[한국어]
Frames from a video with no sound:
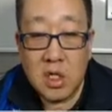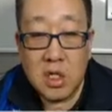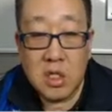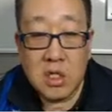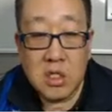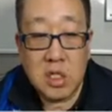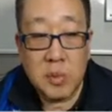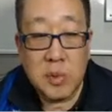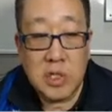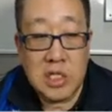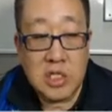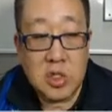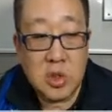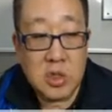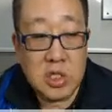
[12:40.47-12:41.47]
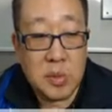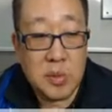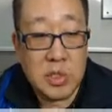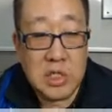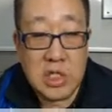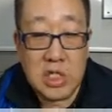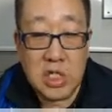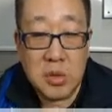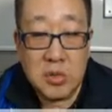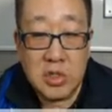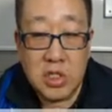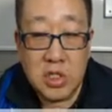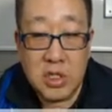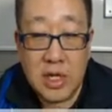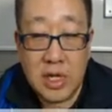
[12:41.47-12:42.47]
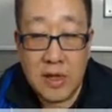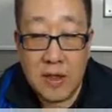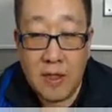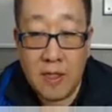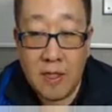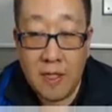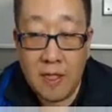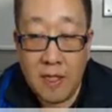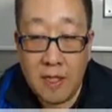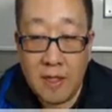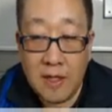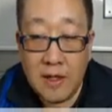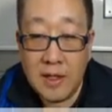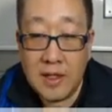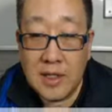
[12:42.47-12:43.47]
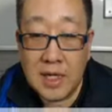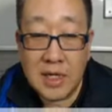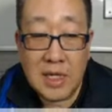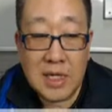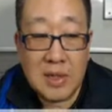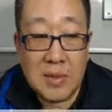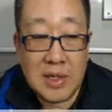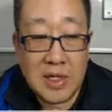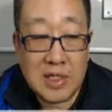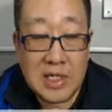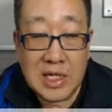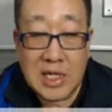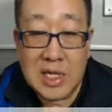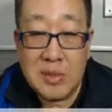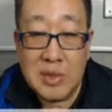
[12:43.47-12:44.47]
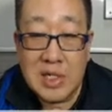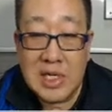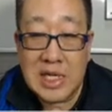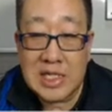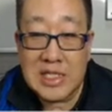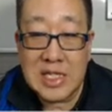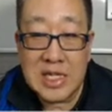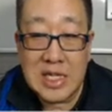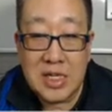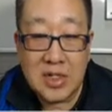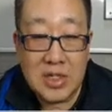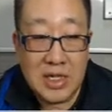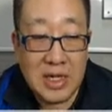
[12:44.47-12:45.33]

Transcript: 첫 번째, 소, 첫 번째 기업은요, 네. 장라님 안녕. 장라님늘 계시잖아요. 네.